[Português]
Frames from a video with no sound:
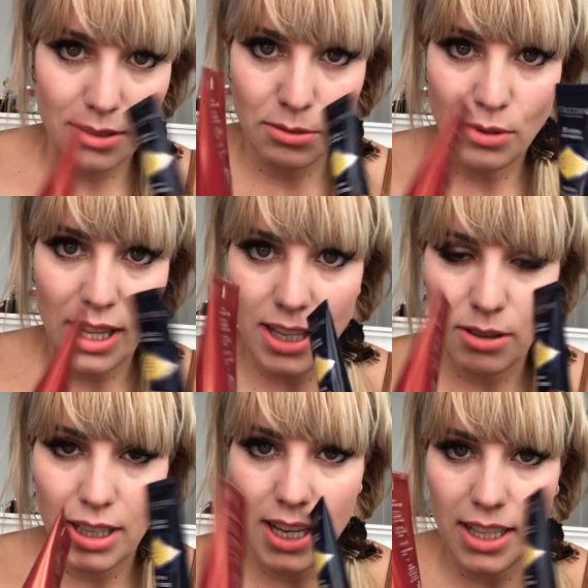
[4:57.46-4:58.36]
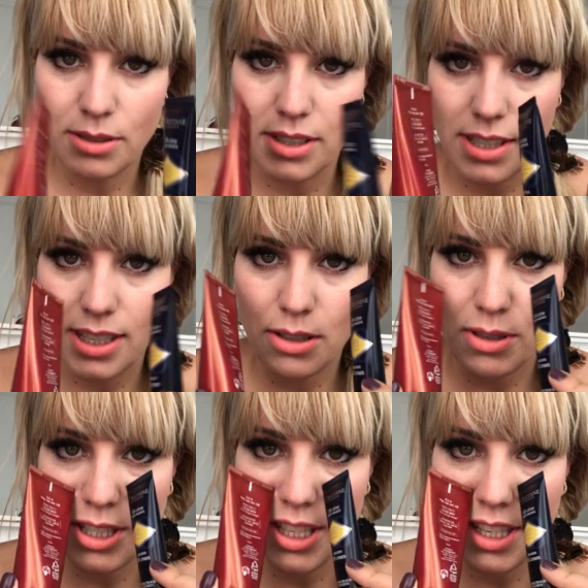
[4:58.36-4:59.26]
um lado a lado, assim, eu
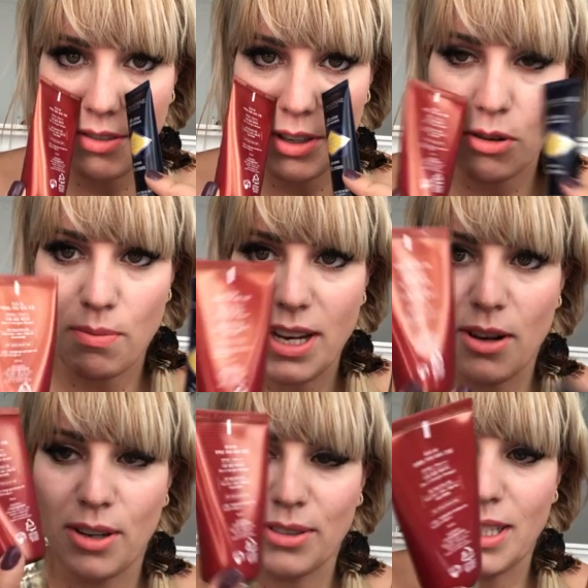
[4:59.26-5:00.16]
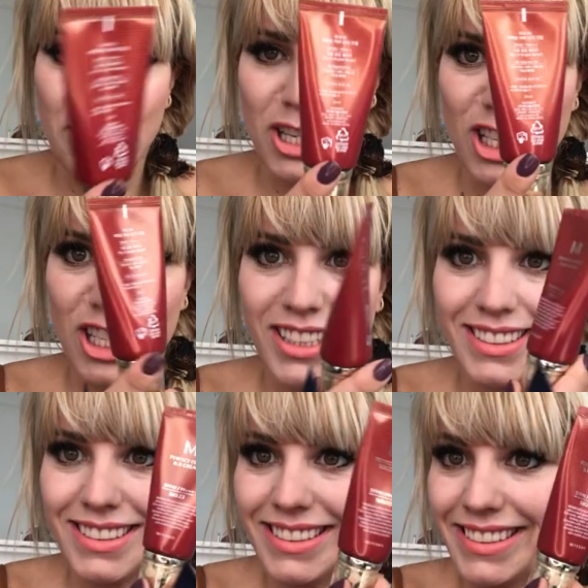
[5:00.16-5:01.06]
achei que ficou melhor o da Misha.
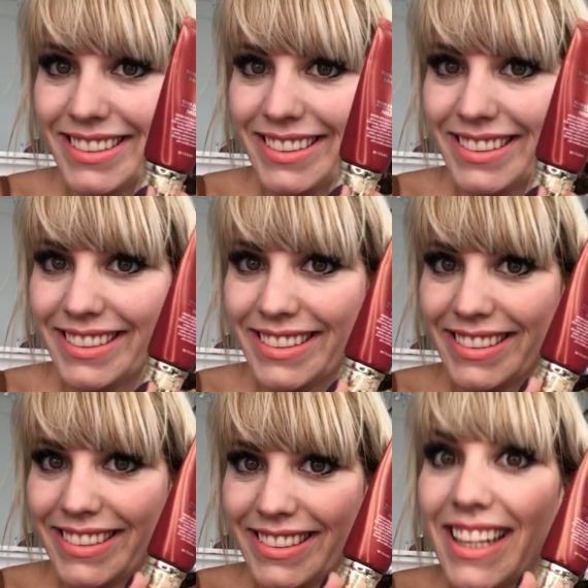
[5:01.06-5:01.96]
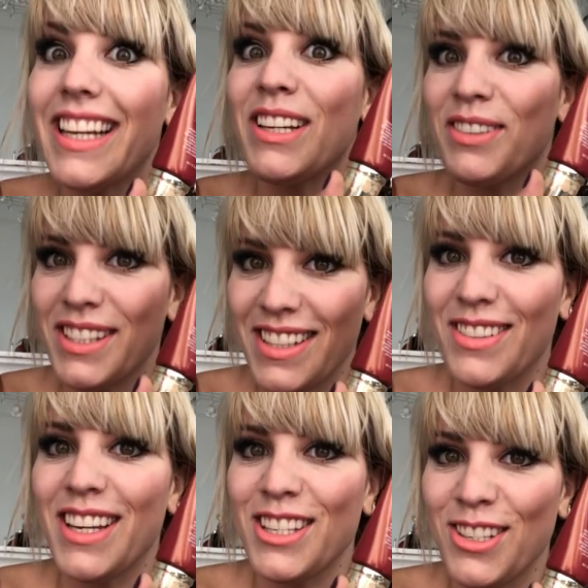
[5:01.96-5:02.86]
E você,
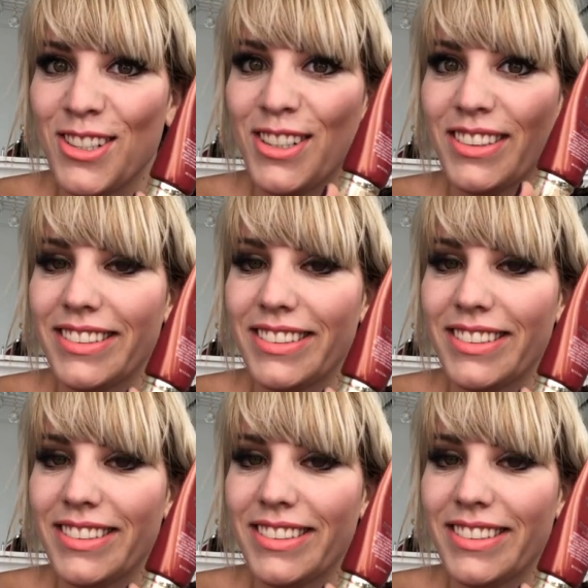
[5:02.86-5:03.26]
o que achou?